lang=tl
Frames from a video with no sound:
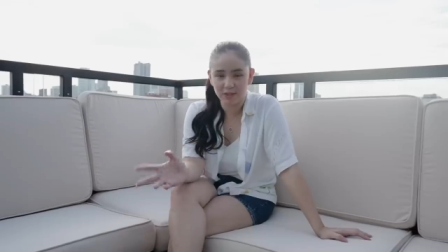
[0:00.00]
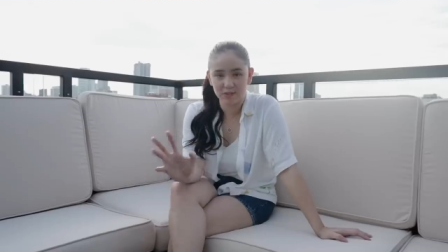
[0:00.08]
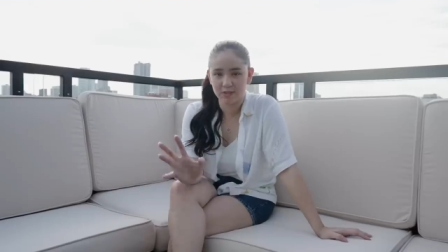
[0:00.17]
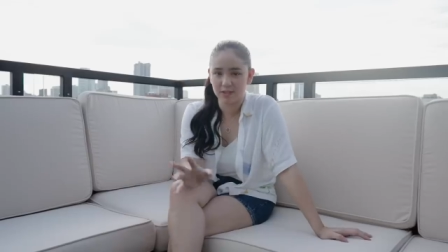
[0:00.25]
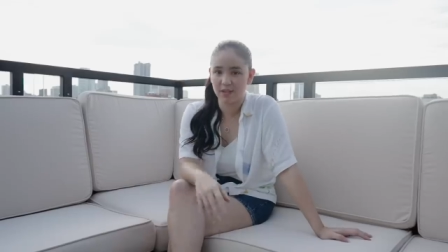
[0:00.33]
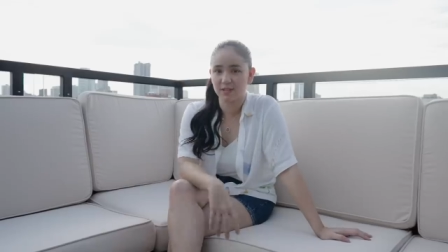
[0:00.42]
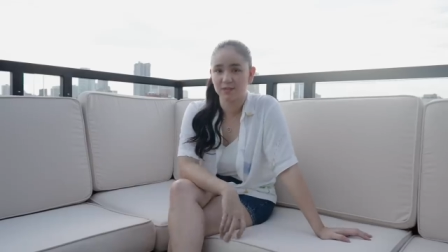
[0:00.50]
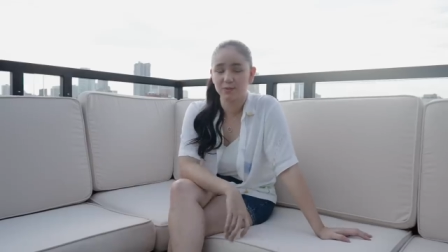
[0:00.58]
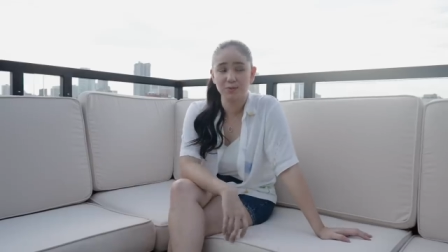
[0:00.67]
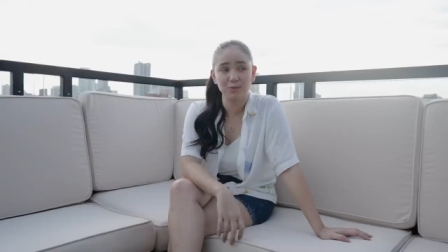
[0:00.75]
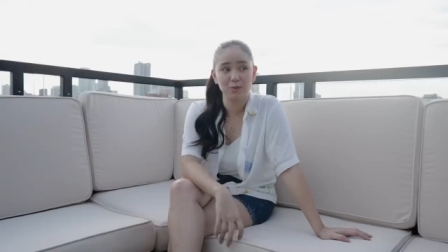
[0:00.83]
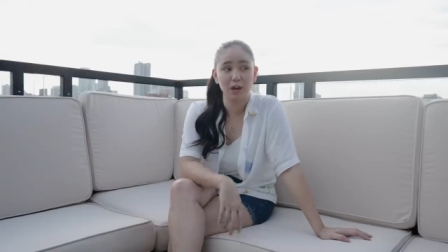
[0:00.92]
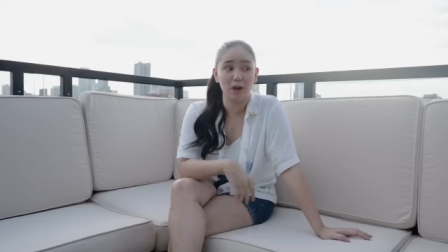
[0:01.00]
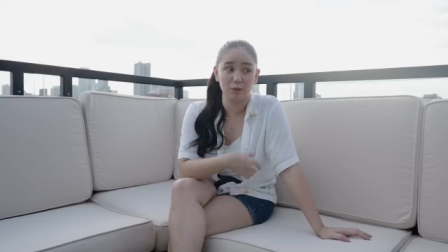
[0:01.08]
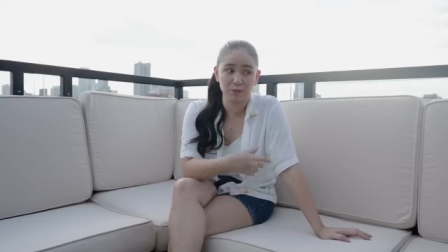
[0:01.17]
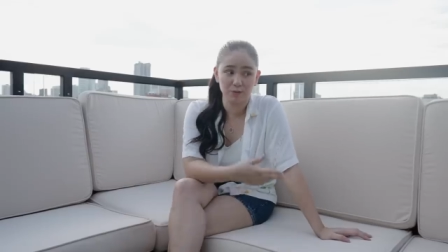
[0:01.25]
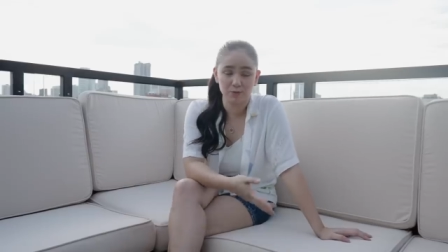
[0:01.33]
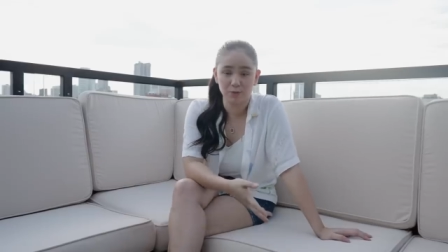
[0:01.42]
dito sa dance studio niya,
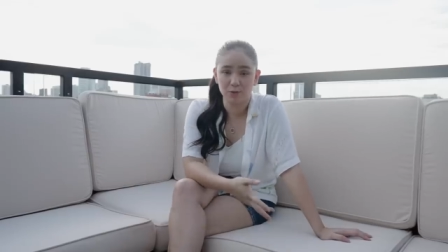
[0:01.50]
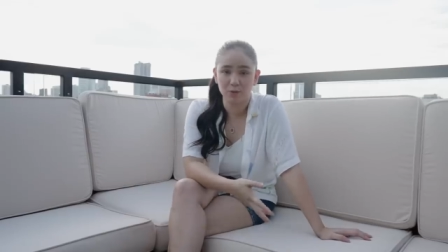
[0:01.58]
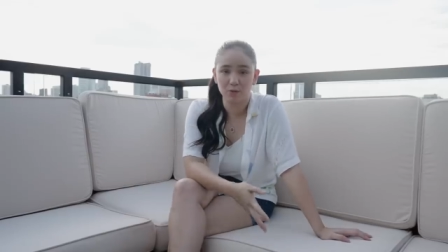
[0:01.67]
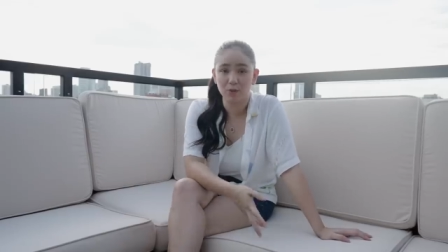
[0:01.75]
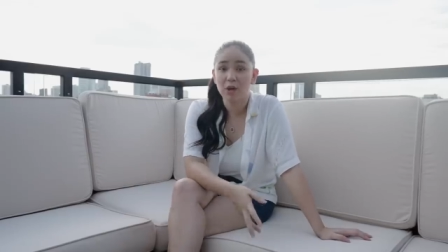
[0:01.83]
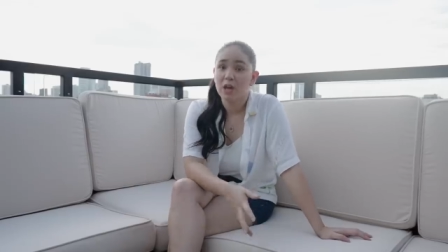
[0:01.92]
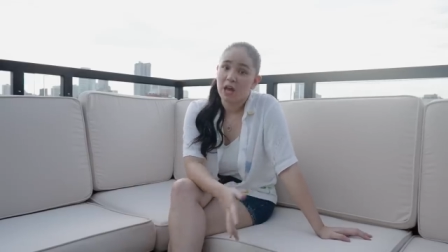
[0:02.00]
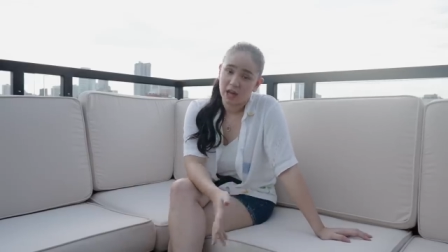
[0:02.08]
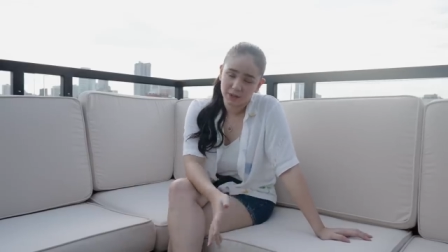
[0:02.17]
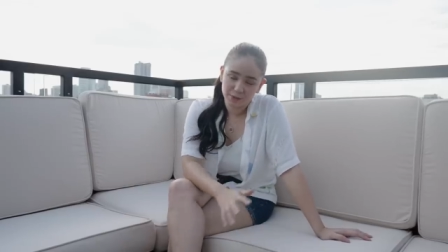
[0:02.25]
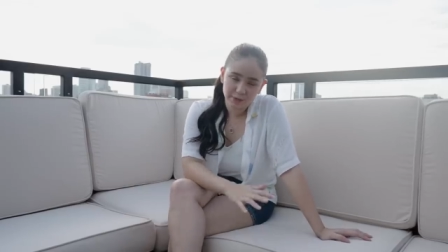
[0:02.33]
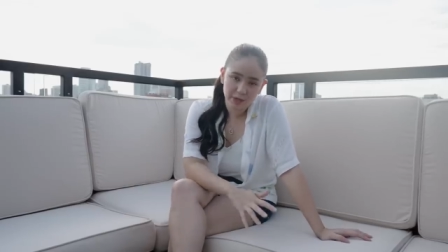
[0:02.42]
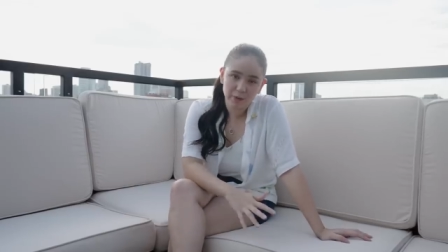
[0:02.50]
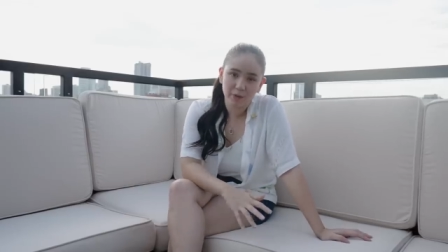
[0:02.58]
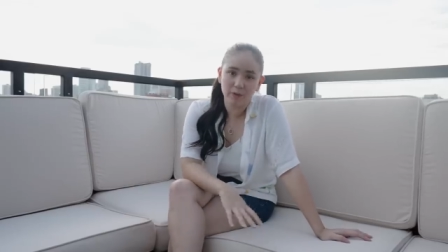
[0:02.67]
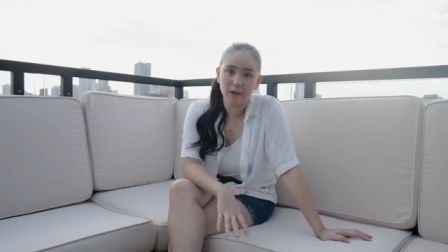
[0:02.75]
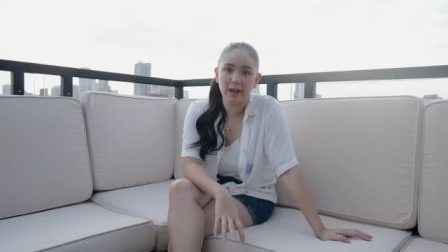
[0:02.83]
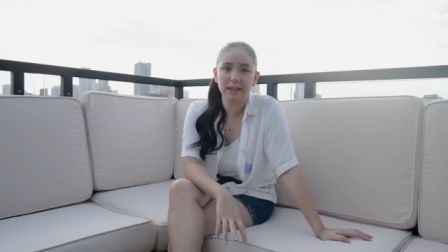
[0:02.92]
ako studio ko, at yung dalawa
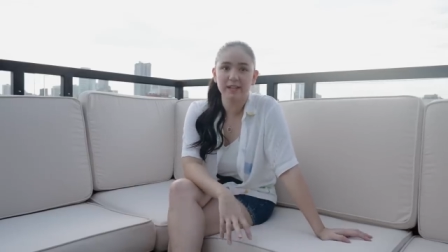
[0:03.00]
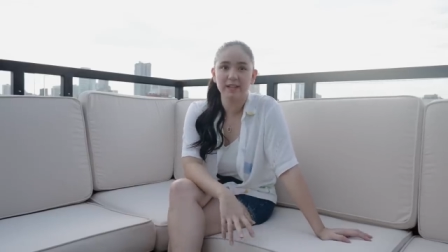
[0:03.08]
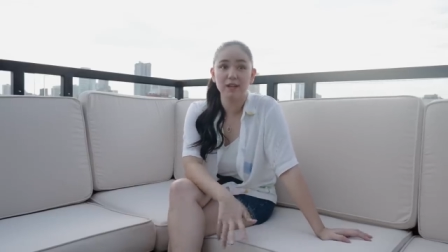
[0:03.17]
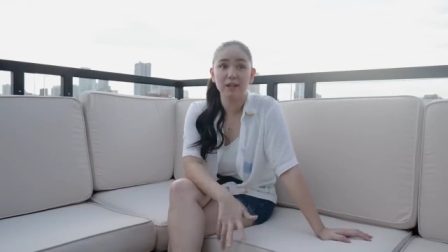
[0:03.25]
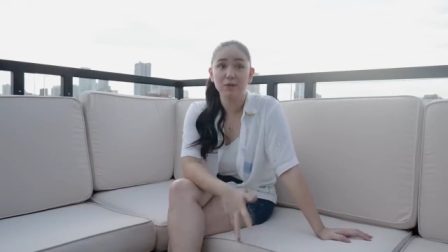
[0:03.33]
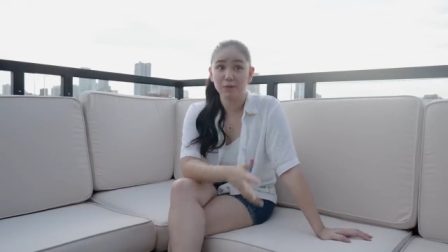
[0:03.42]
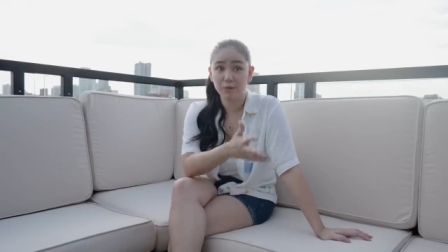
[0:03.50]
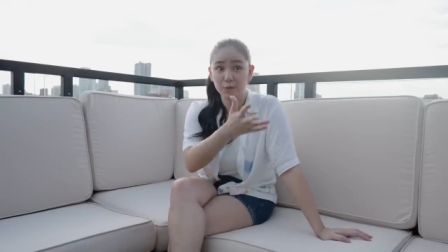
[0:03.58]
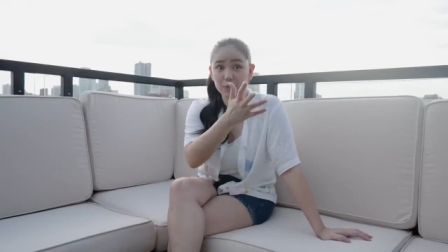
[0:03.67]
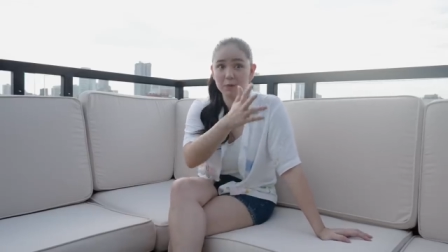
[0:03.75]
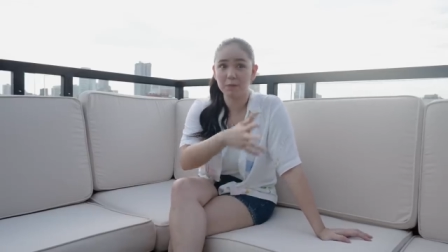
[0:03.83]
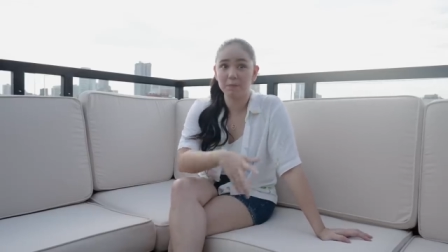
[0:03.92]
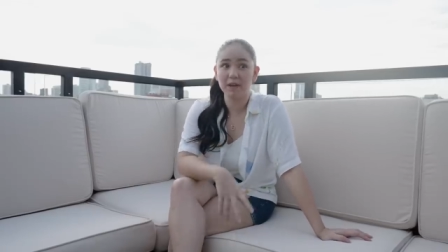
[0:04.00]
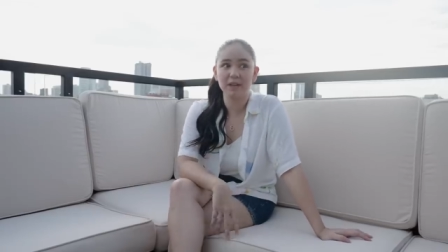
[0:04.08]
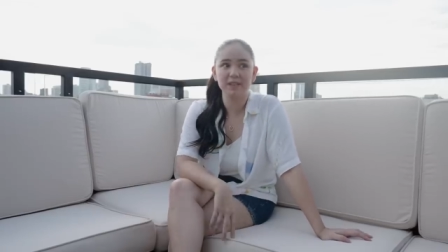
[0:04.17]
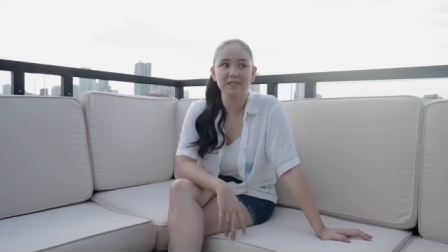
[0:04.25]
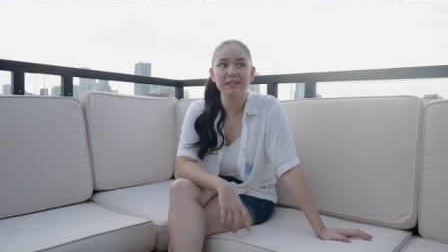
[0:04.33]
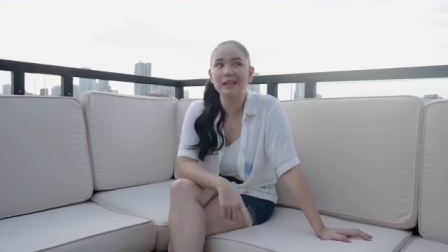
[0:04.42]
kong ate. At of course, my
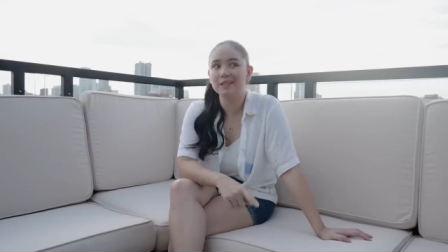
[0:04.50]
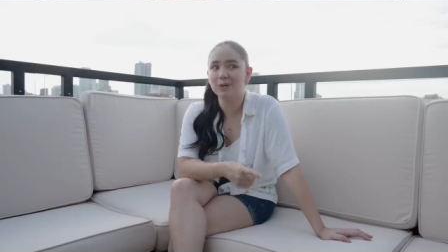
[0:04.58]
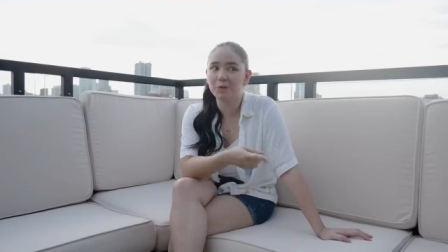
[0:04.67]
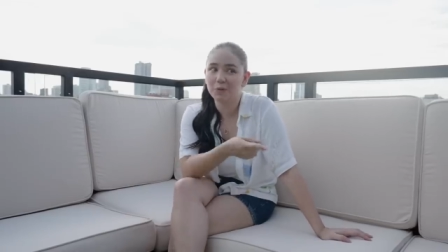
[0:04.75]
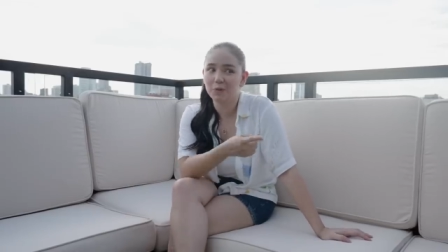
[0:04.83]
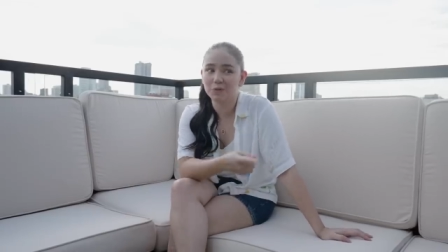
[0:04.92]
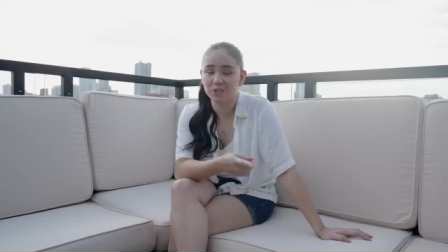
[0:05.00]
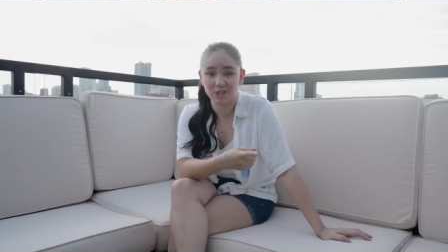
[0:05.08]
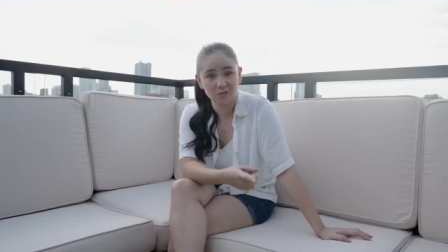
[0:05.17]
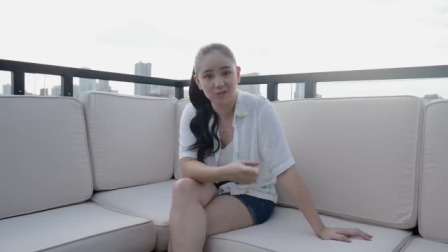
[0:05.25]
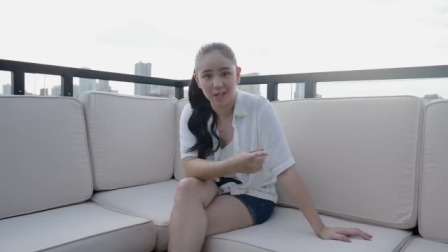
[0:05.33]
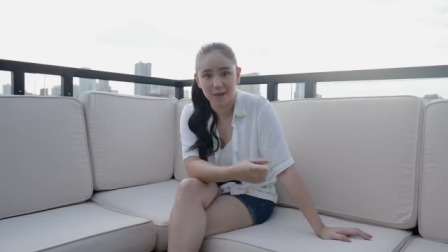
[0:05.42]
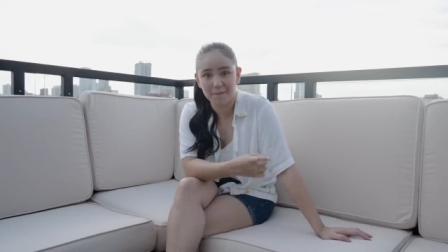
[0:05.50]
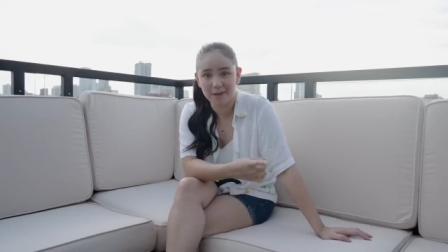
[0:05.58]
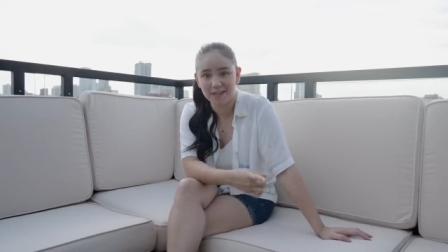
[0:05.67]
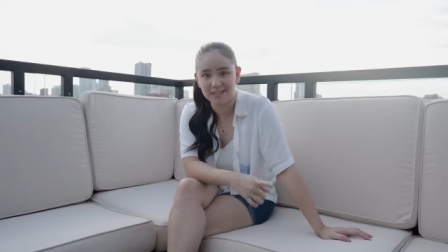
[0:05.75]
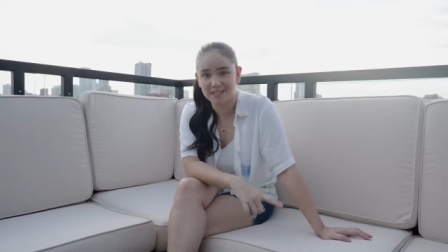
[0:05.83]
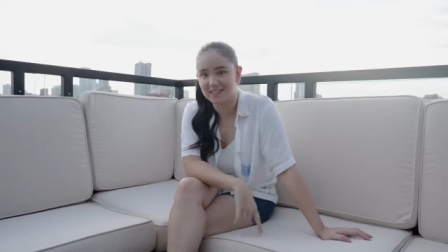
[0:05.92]
parents, dati ko, siya yung
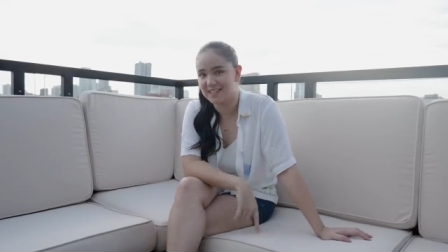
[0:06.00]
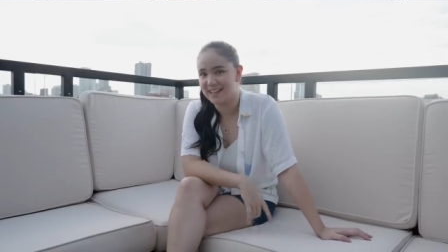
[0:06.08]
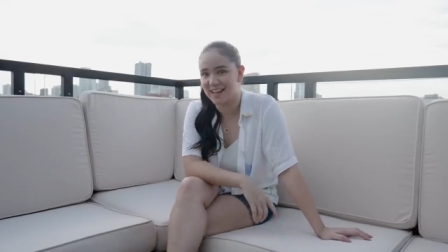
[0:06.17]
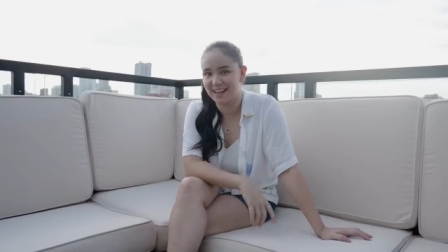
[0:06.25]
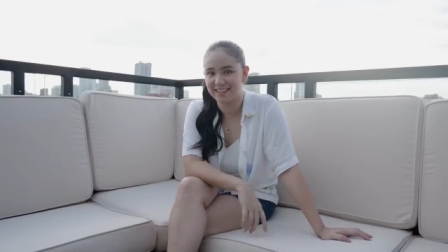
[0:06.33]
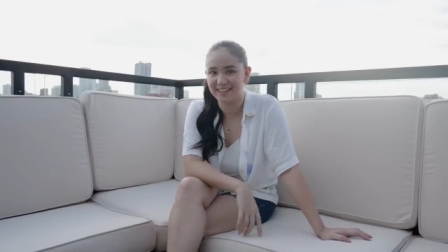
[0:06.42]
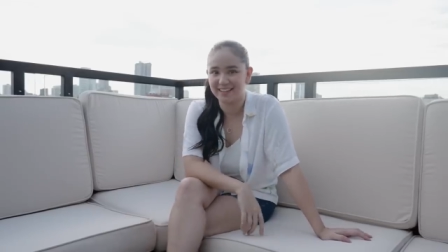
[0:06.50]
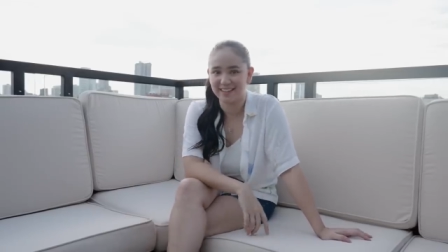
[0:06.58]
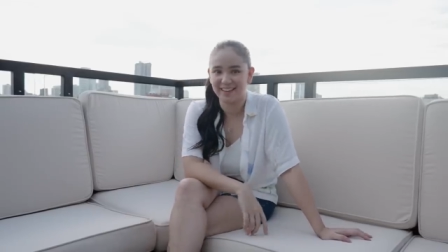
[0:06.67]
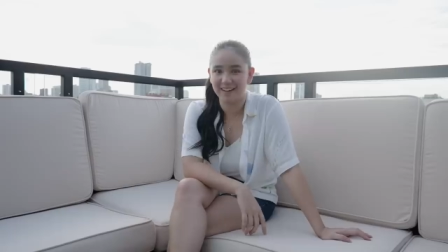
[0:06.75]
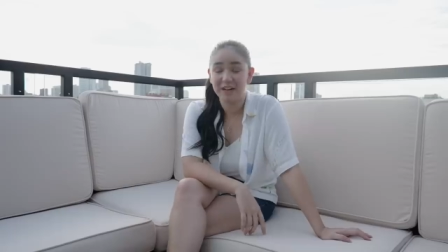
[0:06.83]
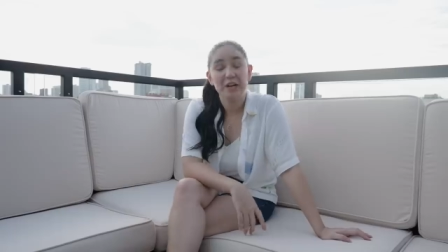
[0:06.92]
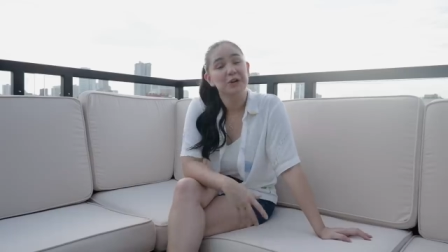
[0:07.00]
tambay dyan sa sala talaga.